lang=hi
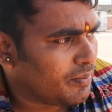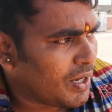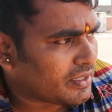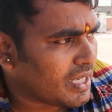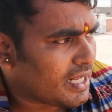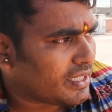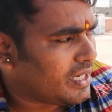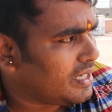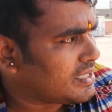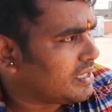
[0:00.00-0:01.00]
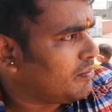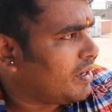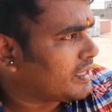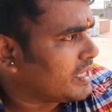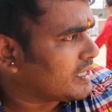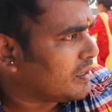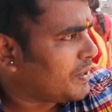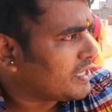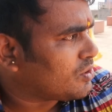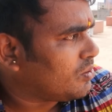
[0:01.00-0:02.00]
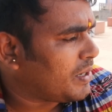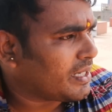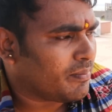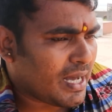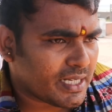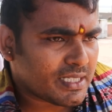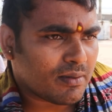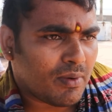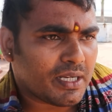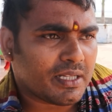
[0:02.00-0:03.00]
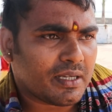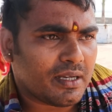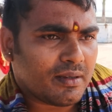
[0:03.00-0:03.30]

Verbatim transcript: भक्त आते हैं श्री माता जी के पास जो मानसिक मन्नत